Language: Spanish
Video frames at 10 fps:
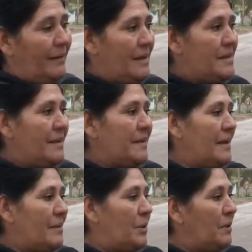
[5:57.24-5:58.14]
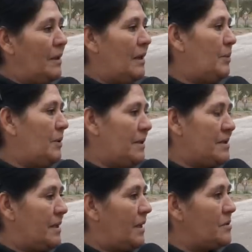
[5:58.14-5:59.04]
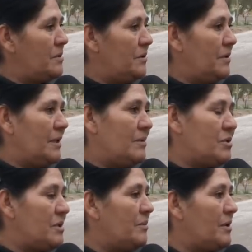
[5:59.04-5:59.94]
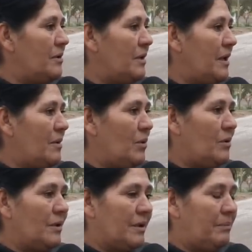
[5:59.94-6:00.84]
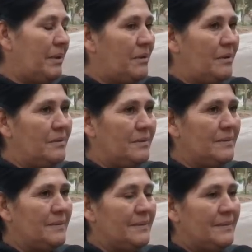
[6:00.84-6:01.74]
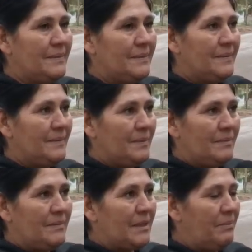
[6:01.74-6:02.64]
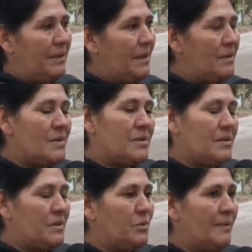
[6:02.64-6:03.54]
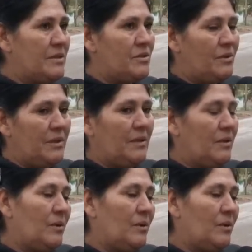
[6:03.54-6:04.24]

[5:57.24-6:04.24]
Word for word: Y así entre la, pobreza que nosotros tenemos, siempre lo criamos con respeto, respetando así a sus mayores, a